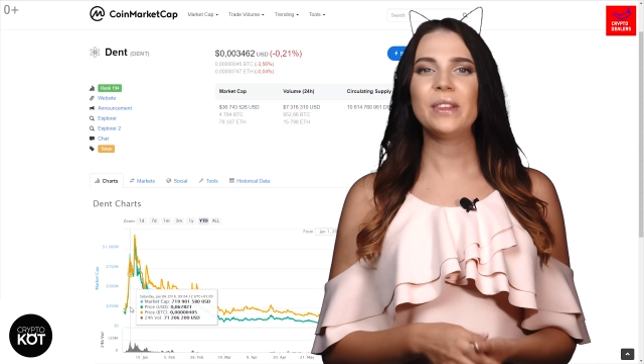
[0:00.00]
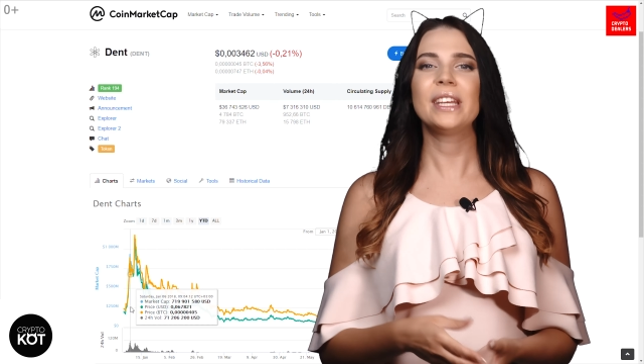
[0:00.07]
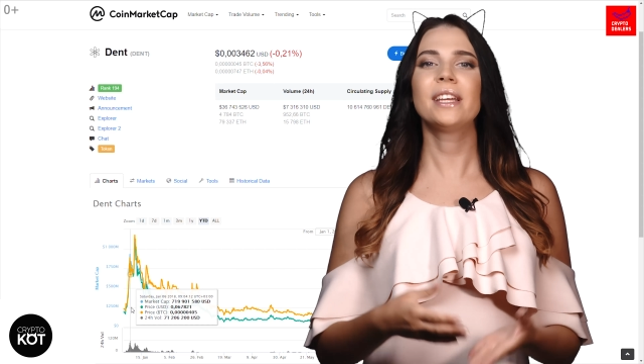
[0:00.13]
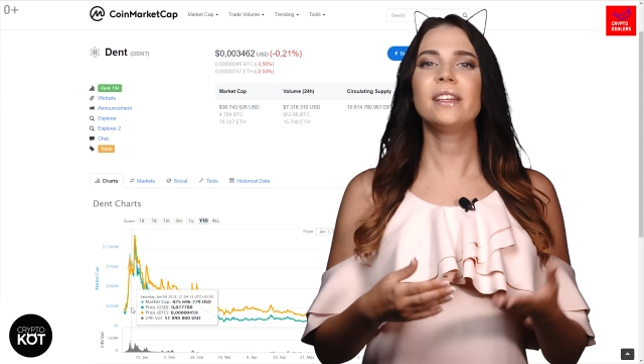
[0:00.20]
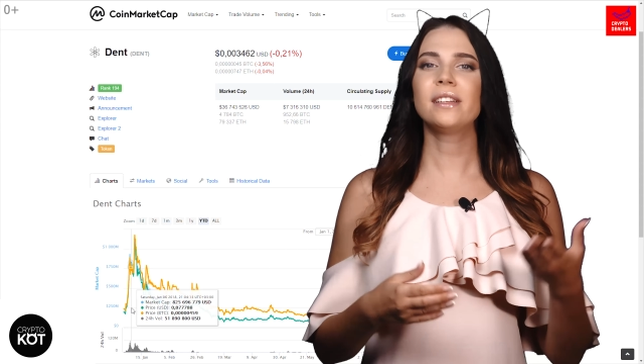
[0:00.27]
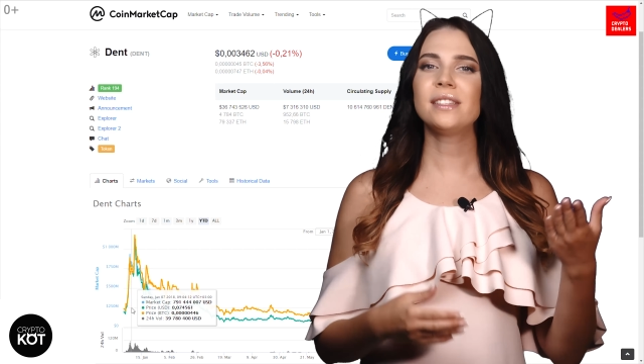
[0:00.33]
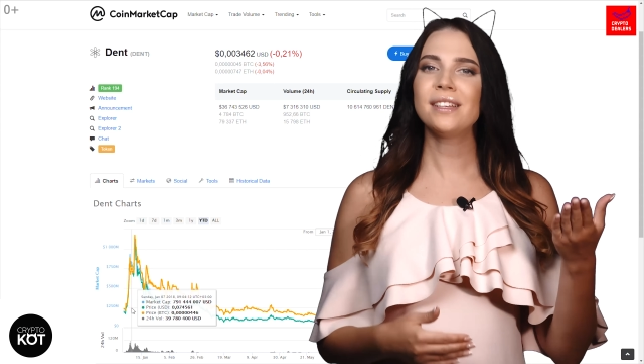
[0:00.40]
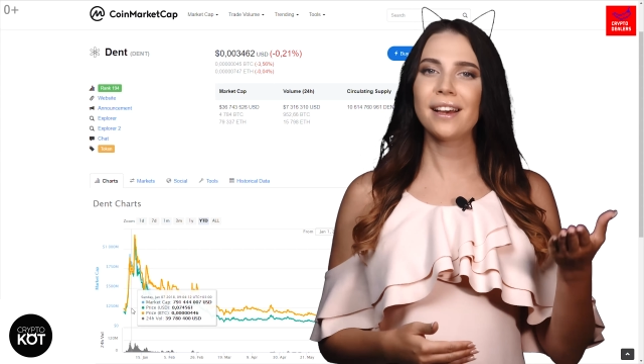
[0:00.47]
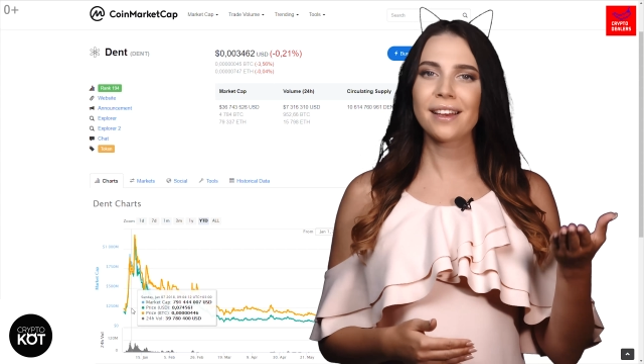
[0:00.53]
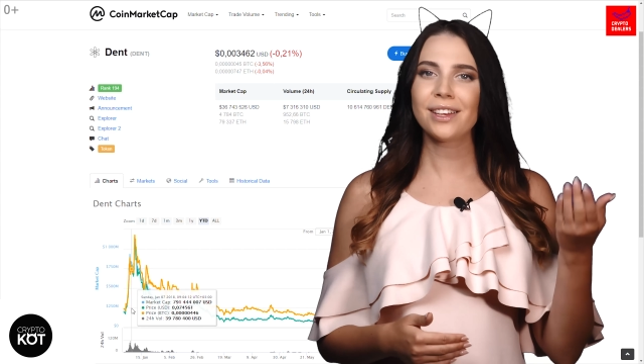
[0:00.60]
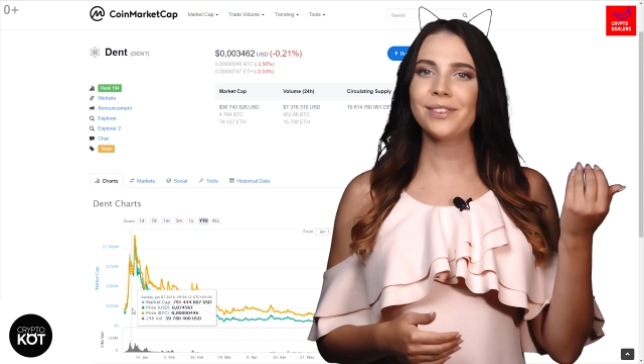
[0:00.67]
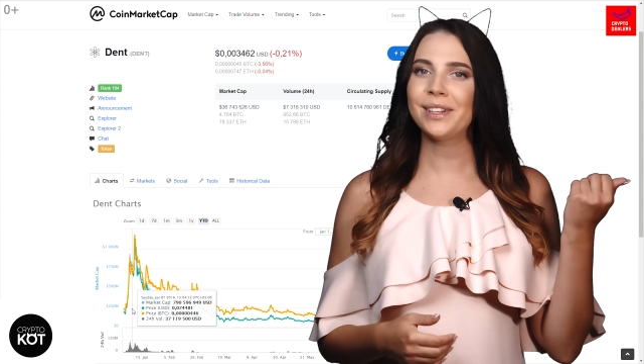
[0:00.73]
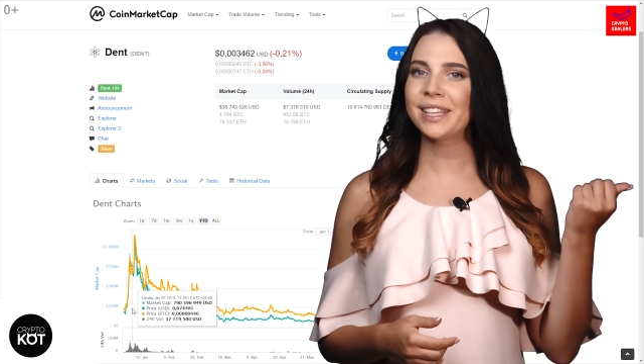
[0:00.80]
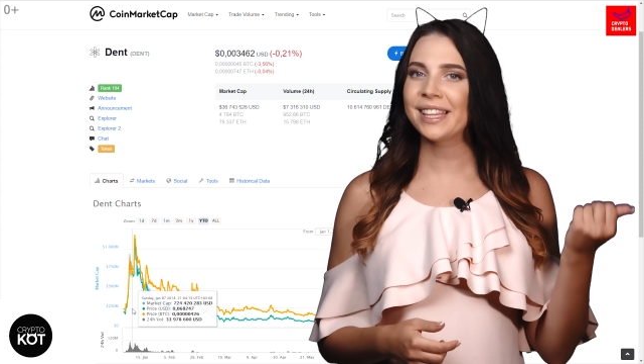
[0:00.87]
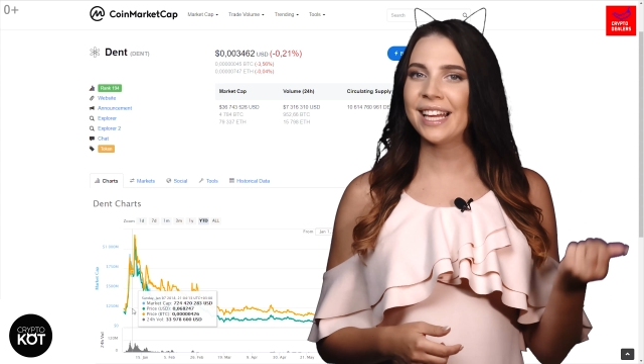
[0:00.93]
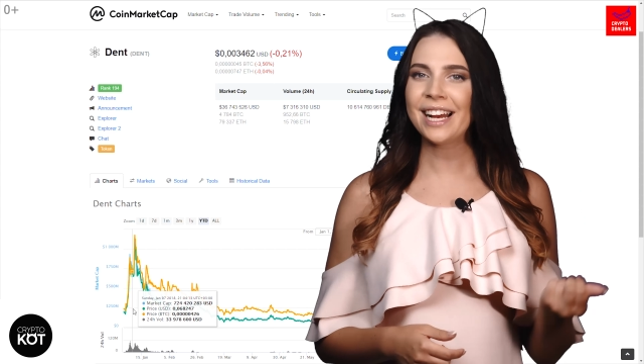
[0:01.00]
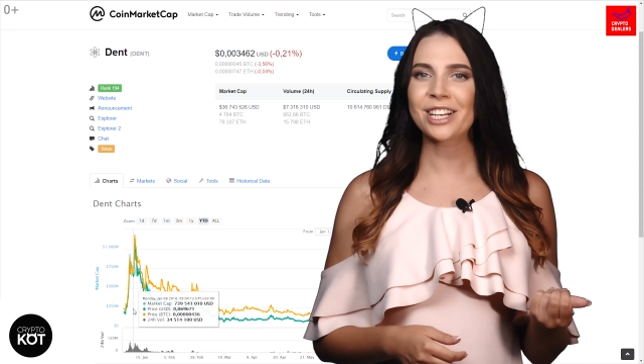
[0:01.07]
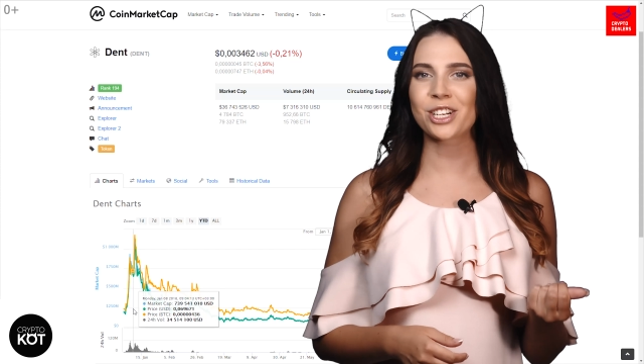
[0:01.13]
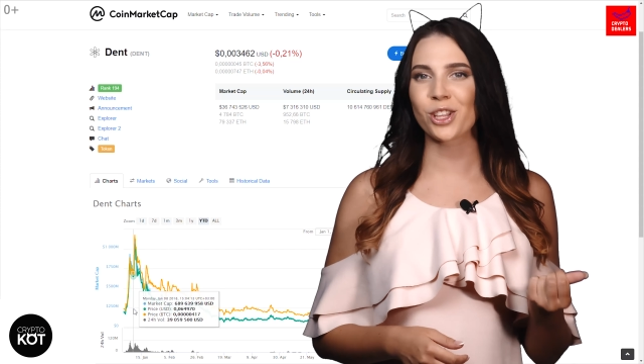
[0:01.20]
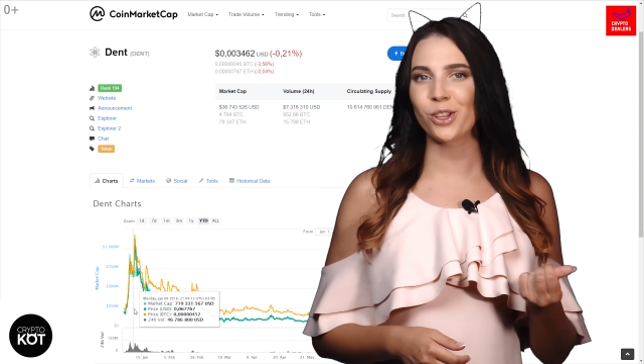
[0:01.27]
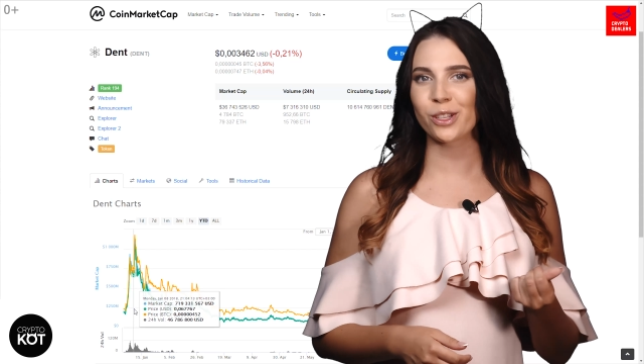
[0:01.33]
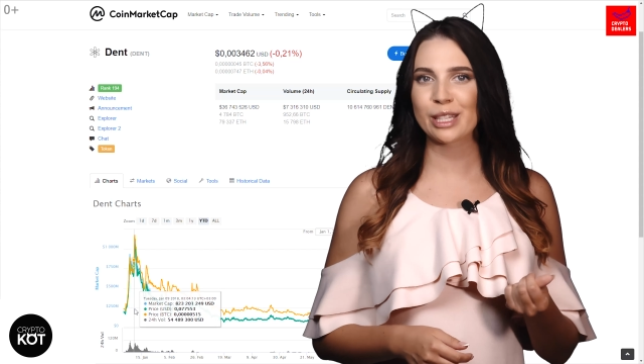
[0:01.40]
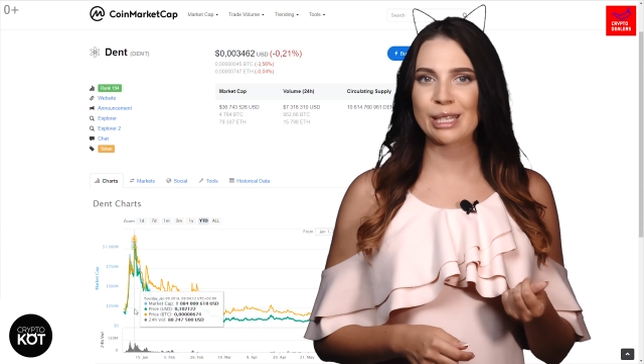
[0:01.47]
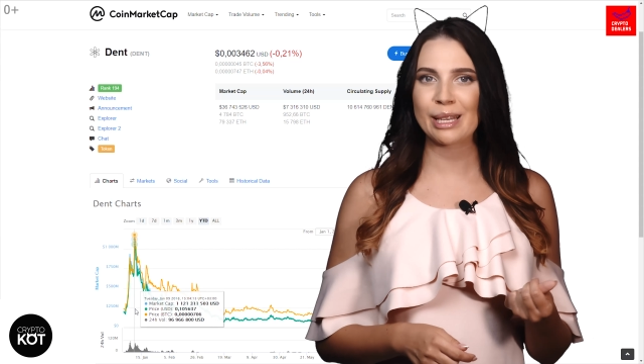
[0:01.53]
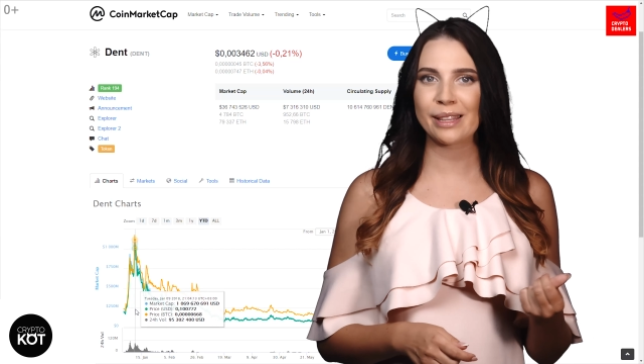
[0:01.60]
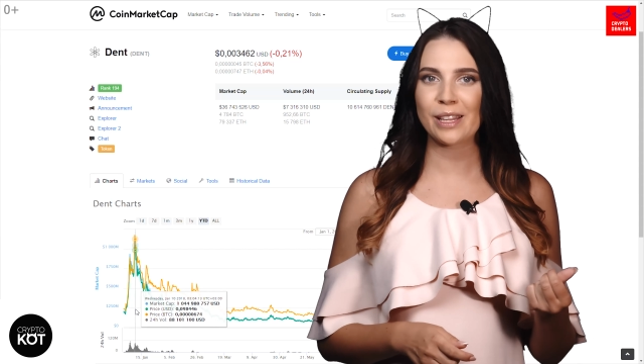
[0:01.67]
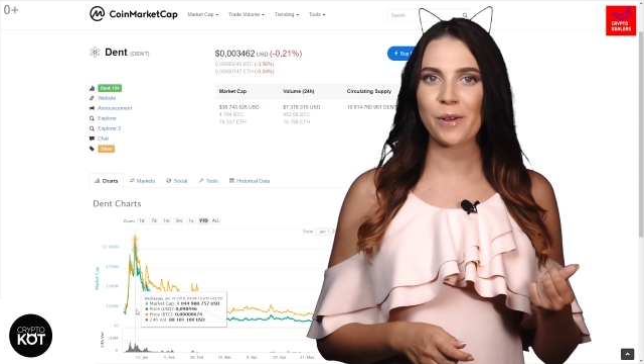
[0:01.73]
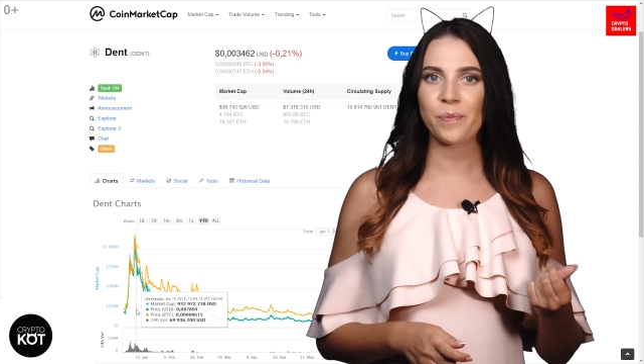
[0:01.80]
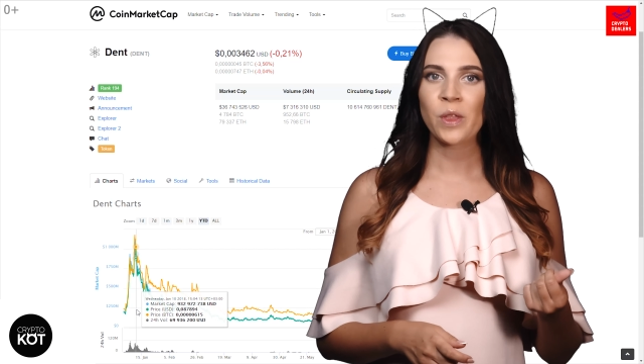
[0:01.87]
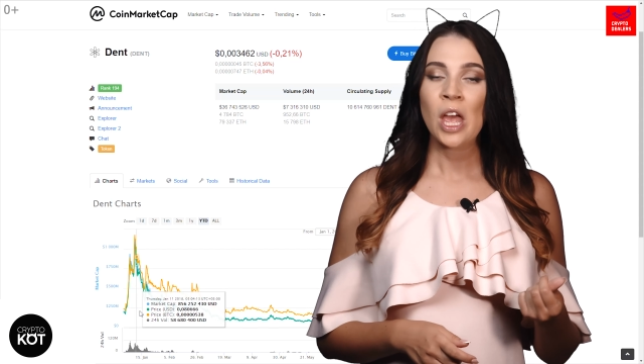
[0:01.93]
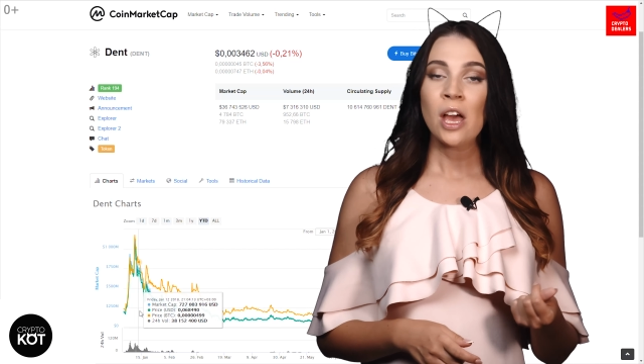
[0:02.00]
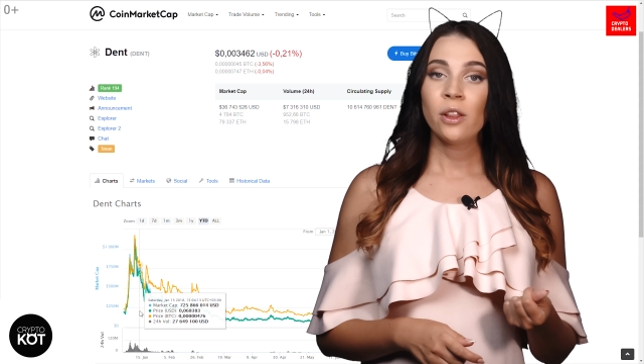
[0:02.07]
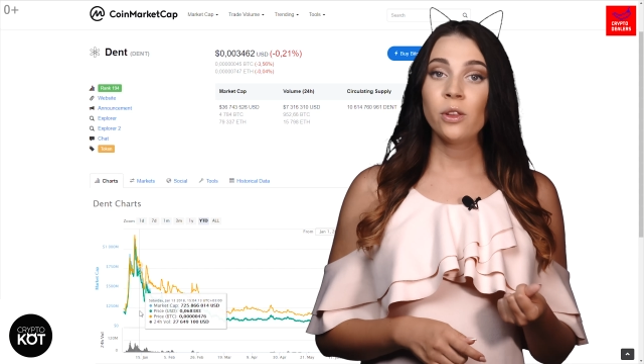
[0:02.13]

не дотягивал даже до цента,